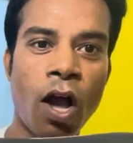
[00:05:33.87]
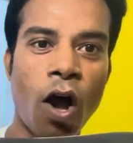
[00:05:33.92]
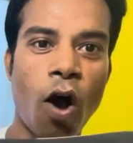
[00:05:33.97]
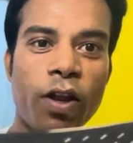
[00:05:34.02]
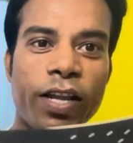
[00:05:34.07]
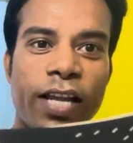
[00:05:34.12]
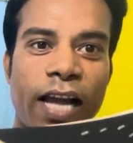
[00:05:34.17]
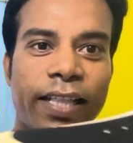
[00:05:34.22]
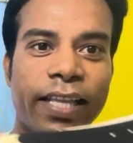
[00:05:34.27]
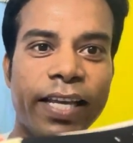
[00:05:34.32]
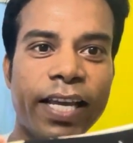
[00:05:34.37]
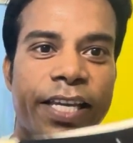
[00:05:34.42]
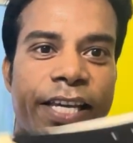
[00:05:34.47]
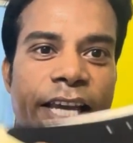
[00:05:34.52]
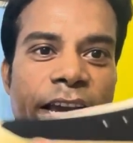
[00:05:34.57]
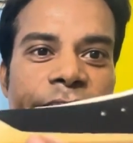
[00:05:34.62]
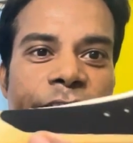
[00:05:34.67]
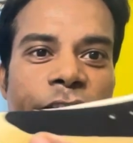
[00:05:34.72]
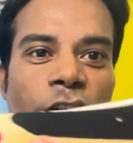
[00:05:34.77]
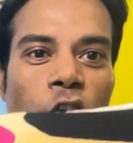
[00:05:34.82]
और यहां देखिए ये
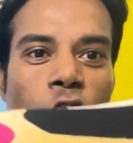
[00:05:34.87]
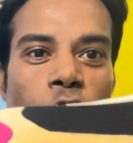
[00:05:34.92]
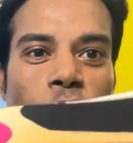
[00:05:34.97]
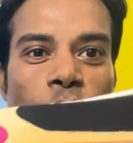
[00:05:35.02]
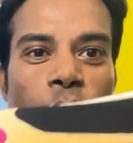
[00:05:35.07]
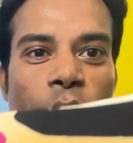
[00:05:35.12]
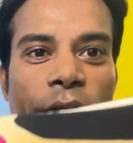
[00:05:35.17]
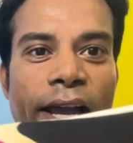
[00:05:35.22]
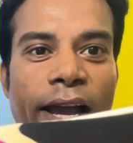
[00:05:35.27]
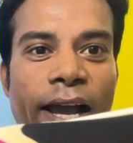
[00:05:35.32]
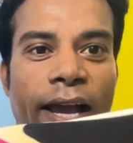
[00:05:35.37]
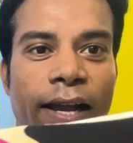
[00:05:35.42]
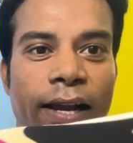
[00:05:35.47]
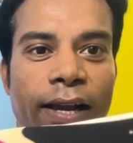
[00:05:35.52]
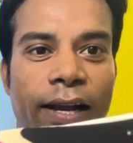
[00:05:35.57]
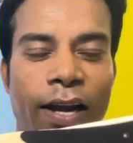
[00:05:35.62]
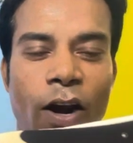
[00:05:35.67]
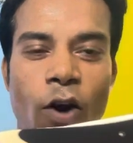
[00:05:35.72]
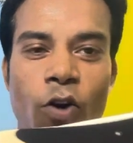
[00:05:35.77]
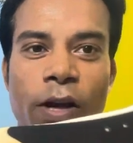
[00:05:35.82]
येलो हो गया है
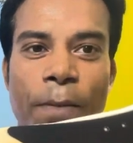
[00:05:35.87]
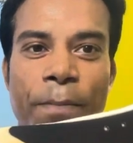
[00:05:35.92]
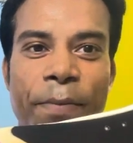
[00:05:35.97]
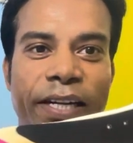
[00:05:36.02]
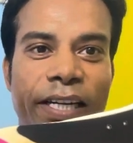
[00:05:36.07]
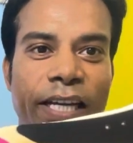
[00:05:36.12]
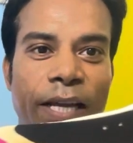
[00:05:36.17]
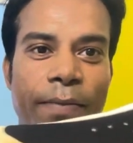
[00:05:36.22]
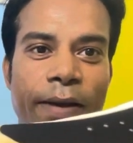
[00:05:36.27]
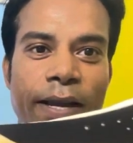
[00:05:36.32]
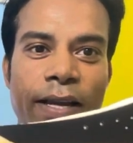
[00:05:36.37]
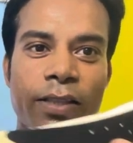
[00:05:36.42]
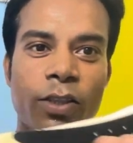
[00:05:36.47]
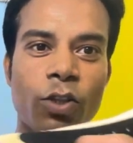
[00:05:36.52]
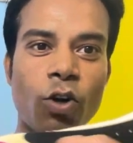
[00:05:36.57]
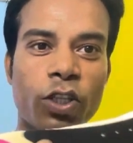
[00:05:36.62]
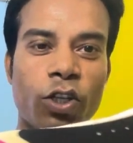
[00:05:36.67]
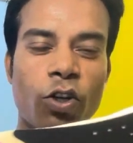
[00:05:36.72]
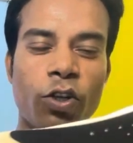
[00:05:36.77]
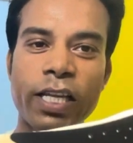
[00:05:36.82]
ग्राउंड का मिट्टी में
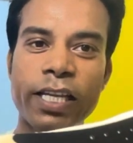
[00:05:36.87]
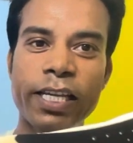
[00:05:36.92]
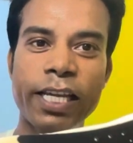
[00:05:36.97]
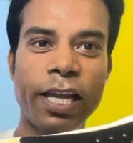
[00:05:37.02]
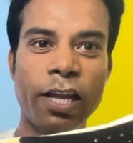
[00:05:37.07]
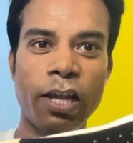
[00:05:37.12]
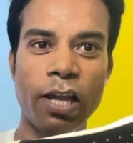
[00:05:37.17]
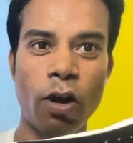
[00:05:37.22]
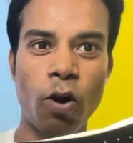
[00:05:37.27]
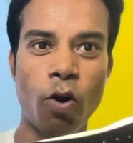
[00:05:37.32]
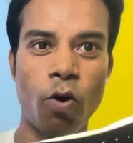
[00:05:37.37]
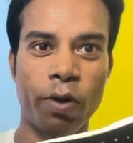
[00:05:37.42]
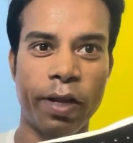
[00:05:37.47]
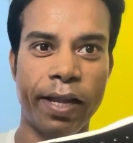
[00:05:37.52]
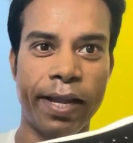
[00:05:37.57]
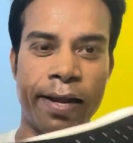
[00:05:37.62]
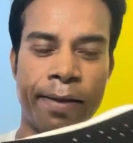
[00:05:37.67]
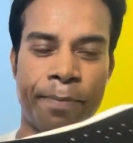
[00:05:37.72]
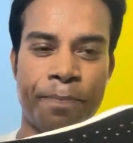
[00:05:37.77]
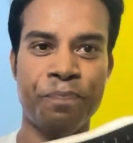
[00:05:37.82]
दौड़ते दौड़ते ये येलो हो
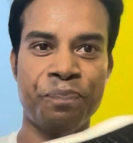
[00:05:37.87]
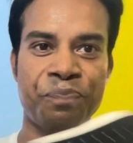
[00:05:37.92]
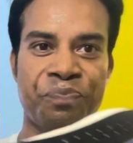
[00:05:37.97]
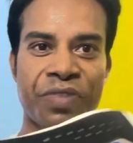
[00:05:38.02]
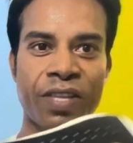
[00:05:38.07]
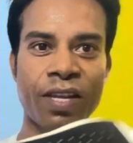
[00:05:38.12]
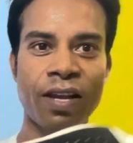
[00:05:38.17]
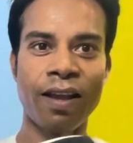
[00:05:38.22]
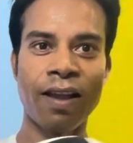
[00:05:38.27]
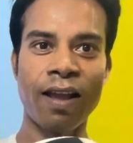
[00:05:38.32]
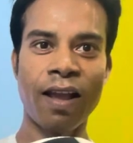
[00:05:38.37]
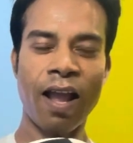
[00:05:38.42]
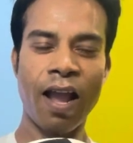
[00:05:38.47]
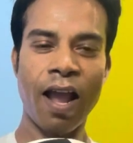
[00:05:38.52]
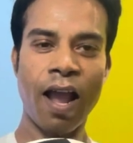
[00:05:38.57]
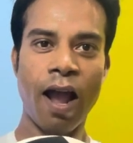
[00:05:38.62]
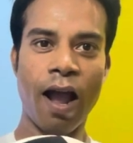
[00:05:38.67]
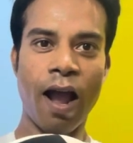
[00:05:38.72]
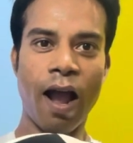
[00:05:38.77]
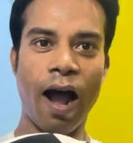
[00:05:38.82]
गया
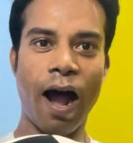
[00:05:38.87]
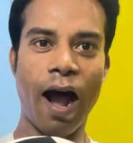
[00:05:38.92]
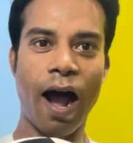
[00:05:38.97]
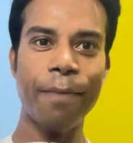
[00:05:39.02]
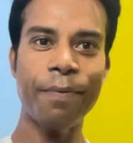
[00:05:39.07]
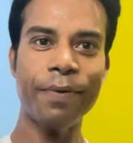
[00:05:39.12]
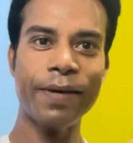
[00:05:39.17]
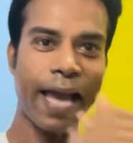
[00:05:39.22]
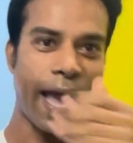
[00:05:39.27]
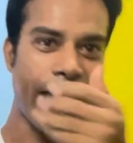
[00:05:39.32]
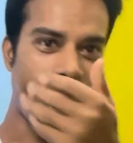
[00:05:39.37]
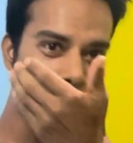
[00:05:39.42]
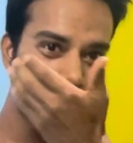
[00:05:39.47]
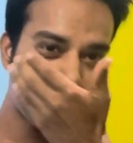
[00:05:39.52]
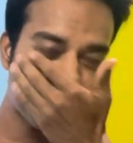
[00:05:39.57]
अब क्या है